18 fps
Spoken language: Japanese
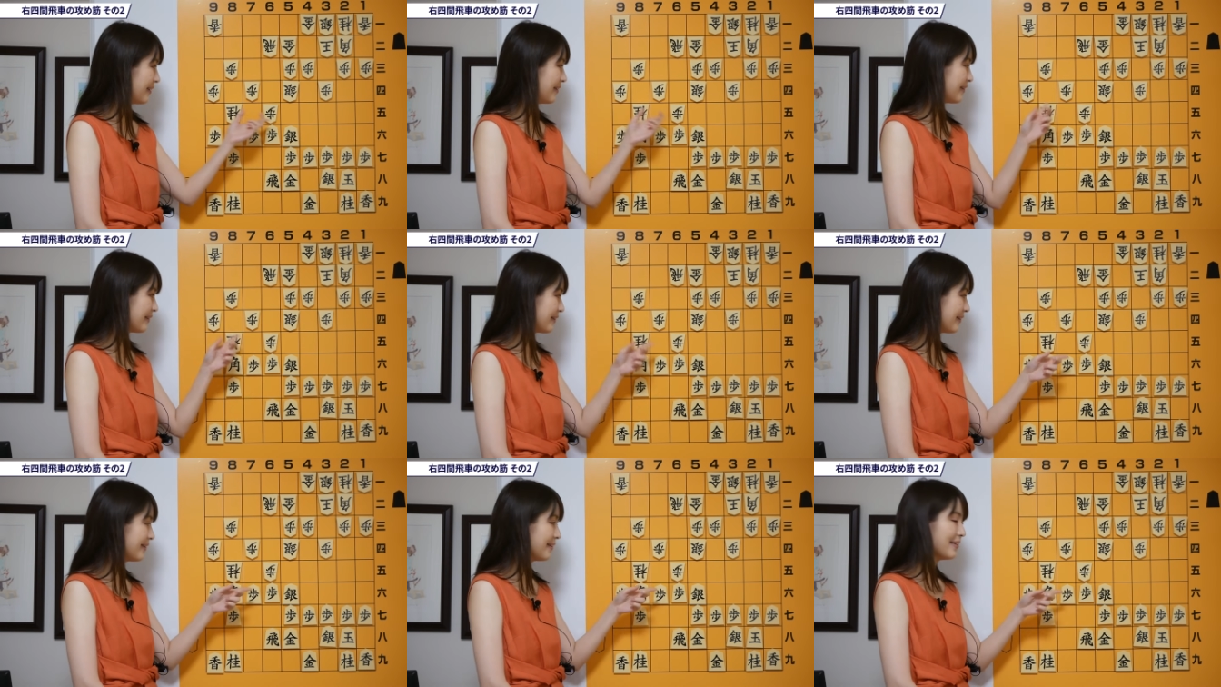ろ
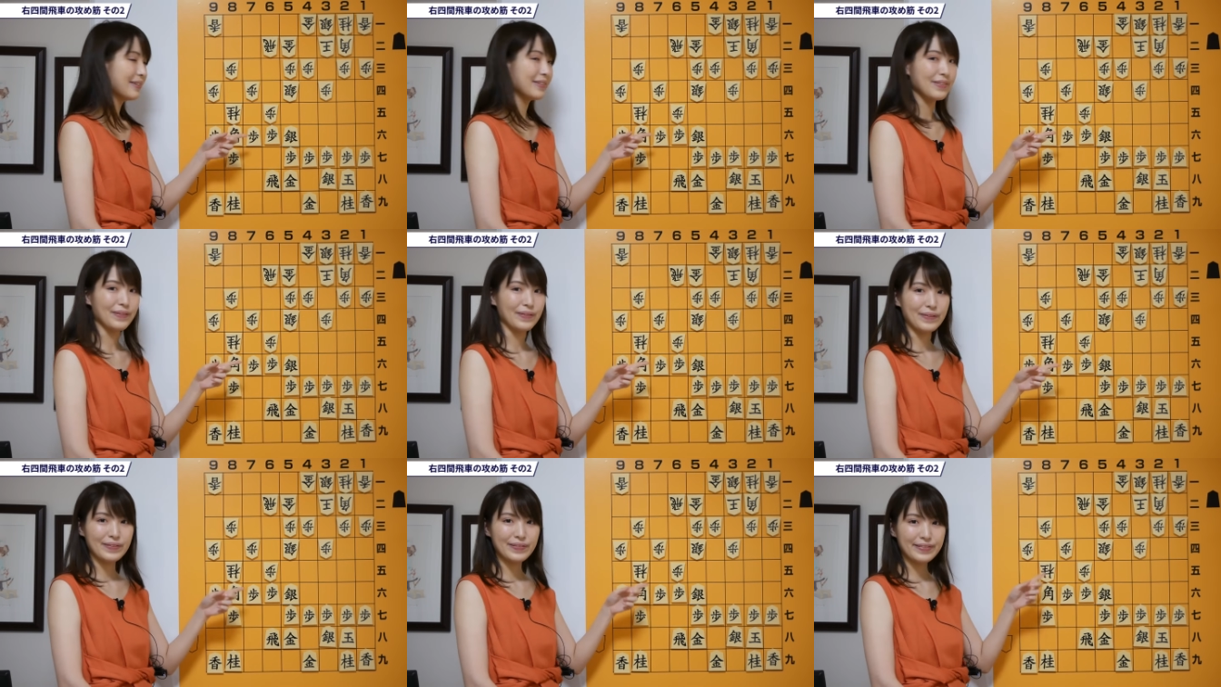く五歩
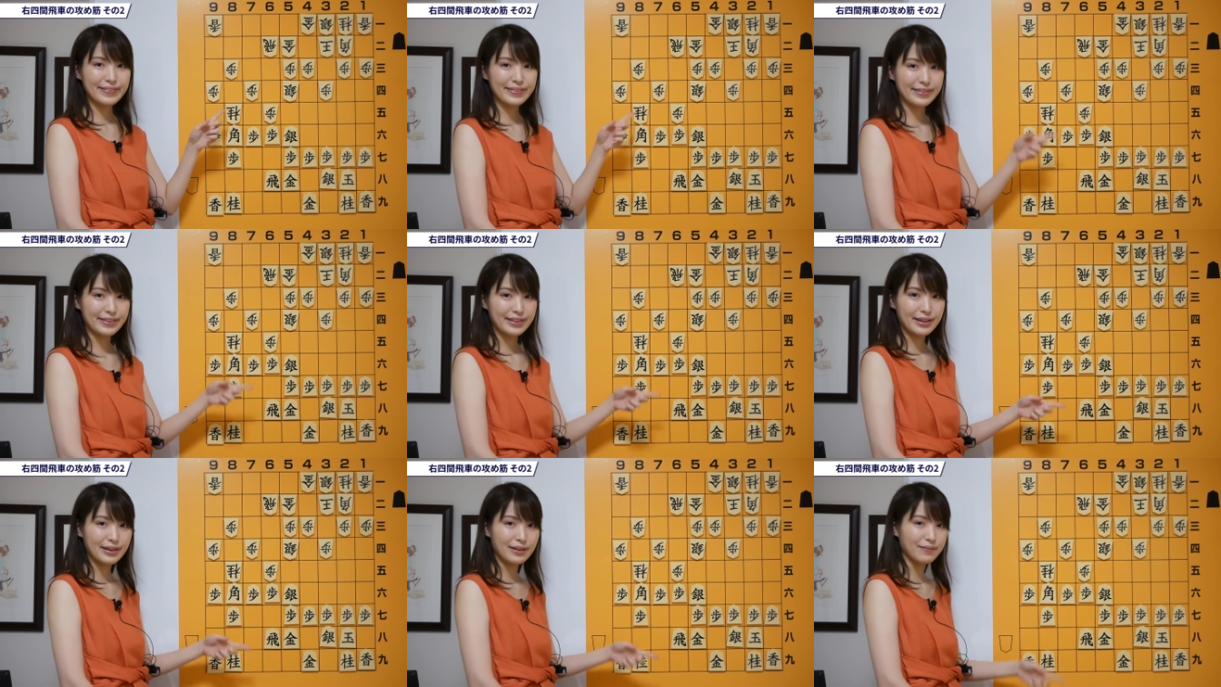とつ
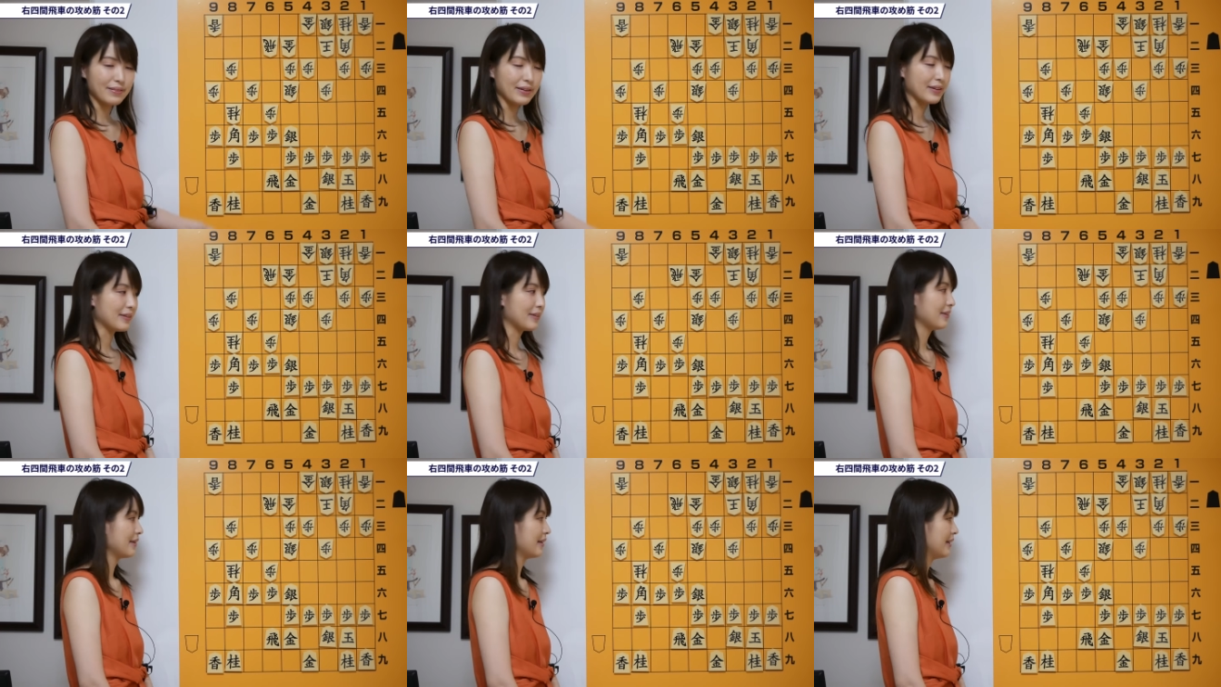いてきま
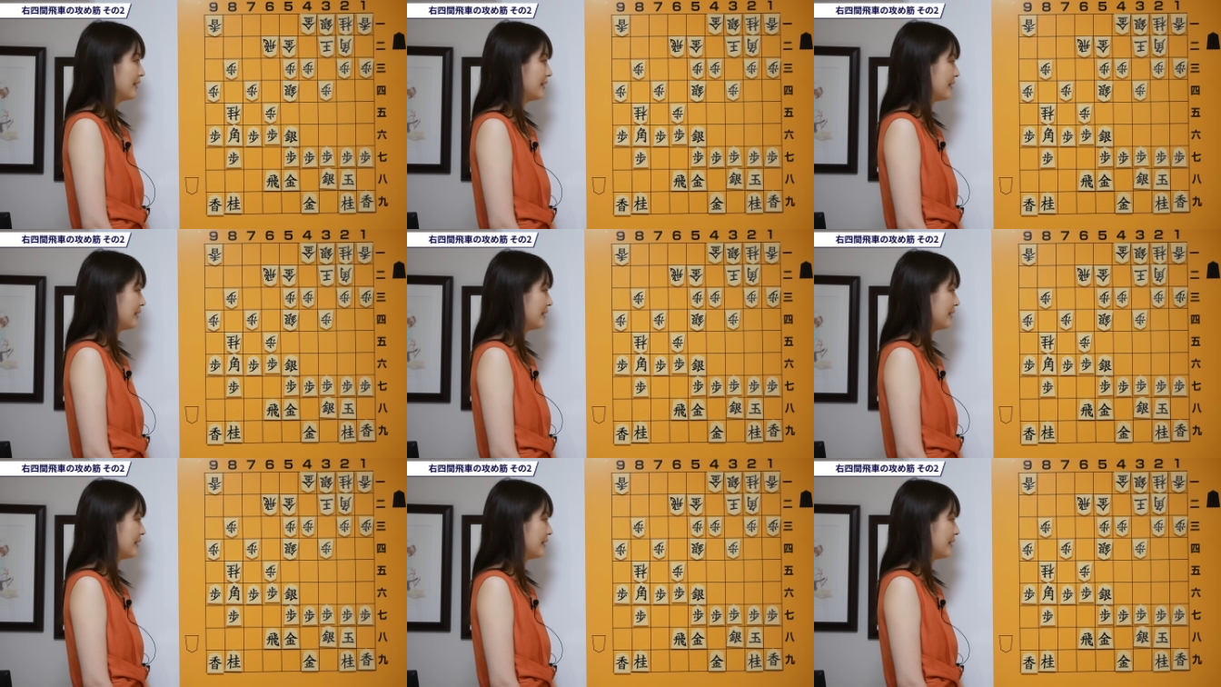す。